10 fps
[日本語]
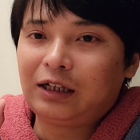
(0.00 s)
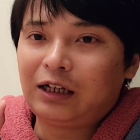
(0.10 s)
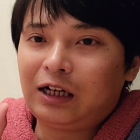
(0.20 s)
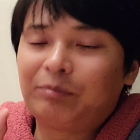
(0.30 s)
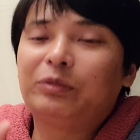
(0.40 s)

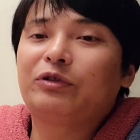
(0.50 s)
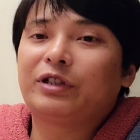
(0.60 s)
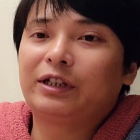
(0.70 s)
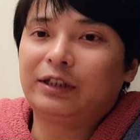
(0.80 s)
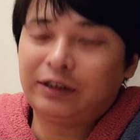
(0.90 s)
発表
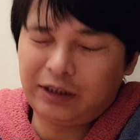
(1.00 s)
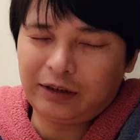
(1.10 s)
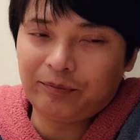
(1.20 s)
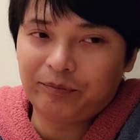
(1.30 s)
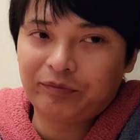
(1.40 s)
されて
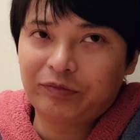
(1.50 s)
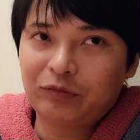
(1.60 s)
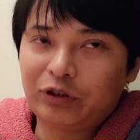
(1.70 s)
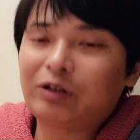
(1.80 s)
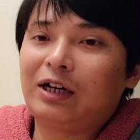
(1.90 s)
て、
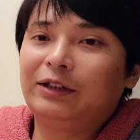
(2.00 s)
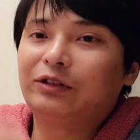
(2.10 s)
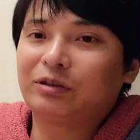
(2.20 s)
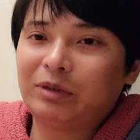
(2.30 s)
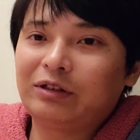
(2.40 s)
もう結構半
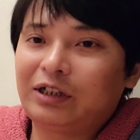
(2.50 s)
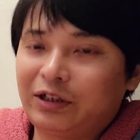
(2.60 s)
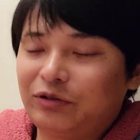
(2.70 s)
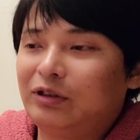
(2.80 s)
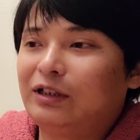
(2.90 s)
年前ぐらい
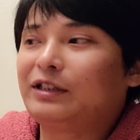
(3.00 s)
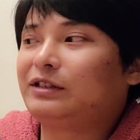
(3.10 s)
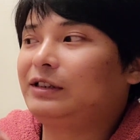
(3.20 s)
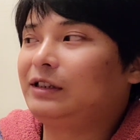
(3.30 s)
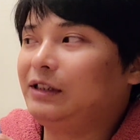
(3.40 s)
からその
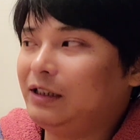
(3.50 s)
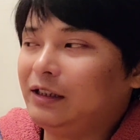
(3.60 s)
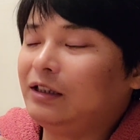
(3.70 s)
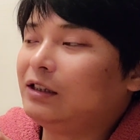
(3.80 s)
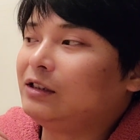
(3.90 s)
話出て
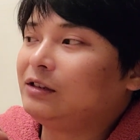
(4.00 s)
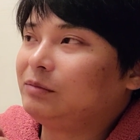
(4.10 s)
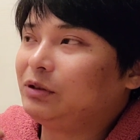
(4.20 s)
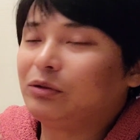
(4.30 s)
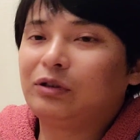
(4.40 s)
て、
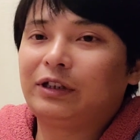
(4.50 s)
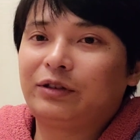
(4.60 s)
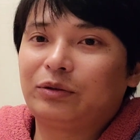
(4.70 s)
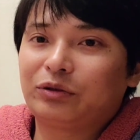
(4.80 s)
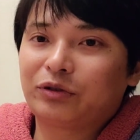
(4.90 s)
まあどこか
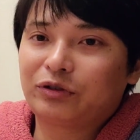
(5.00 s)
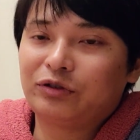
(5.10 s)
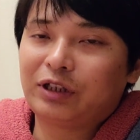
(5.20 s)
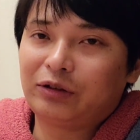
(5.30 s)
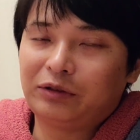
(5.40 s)
で上場す
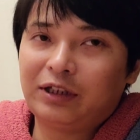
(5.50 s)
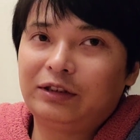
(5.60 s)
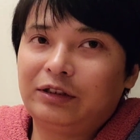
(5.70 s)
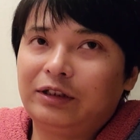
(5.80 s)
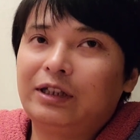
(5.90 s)
るんだろうなっ
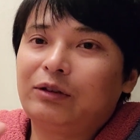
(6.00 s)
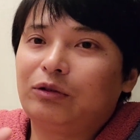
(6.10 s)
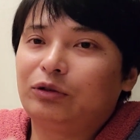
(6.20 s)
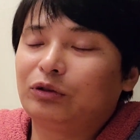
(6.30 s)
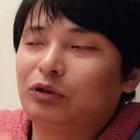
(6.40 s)
て言ってて、
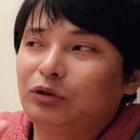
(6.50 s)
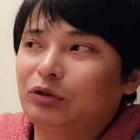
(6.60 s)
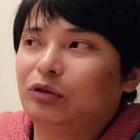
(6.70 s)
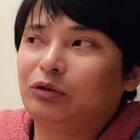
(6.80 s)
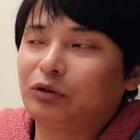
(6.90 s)
こことここ
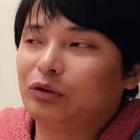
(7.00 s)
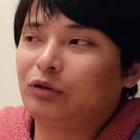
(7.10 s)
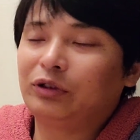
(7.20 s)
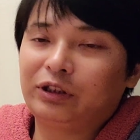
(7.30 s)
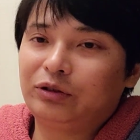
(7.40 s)
とここと
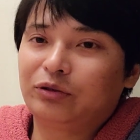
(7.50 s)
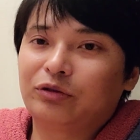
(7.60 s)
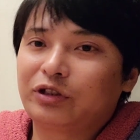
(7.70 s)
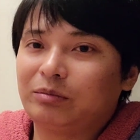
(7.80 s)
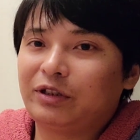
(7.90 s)
ここに上
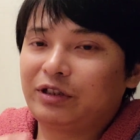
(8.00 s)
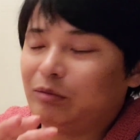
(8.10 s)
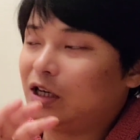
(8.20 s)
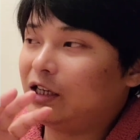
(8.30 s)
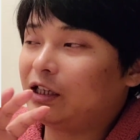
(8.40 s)
場しますって
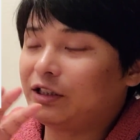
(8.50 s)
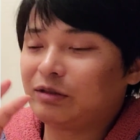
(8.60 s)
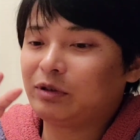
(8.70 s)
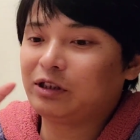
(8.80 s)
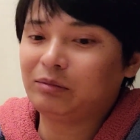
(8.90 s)
もうあらか
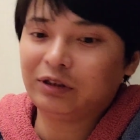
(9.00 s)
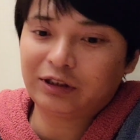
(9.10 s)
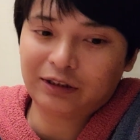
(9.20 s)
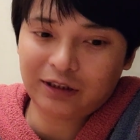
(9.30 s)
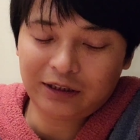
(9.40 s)
じめ決
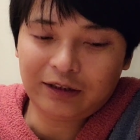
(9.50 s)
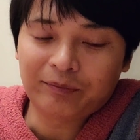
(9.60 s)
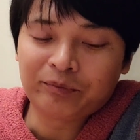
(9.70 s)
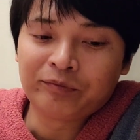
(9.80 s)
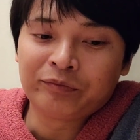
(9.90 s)
まってて、
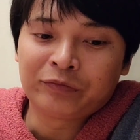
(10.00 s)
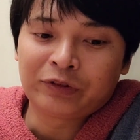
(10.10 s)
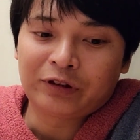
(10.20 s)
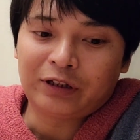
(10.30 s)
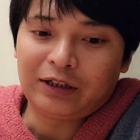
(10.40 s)

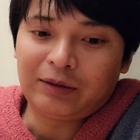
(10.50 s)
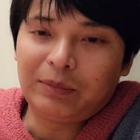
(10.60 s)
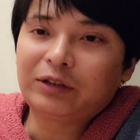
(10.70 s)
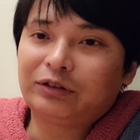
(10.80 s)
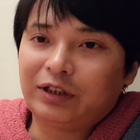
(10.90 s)
えー、
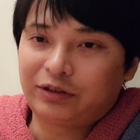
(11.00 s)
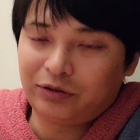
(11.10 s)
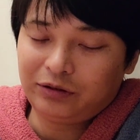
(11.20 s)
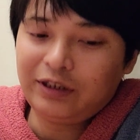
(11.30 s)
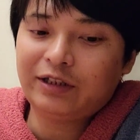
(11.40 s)
バッと出す
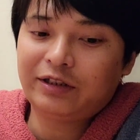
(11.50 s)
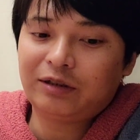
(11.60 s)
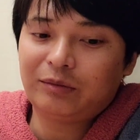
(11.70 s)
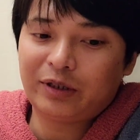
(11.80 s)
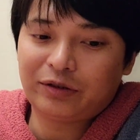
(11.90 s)
と。で、し
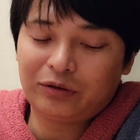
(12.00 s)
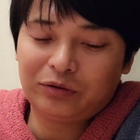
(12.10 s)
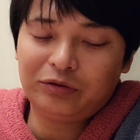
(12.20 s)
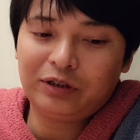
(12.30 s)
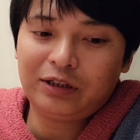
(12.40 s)
かもまあその
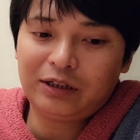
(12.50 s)
運営